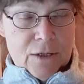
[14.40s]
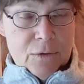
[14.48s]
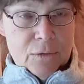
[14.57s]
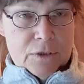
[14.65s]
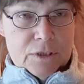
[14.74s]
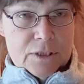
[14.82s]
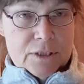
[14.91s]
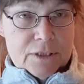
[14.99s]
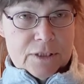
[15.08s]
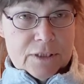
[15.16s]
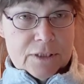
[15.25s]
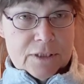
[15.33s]
und
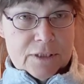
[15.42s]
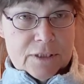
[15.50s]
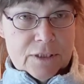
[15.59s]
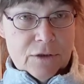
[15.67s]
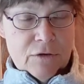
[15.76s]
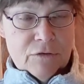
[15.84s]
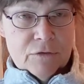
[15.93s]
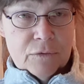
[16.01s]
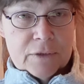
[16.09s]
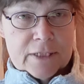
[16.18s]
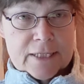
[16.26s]
die Hoffnung,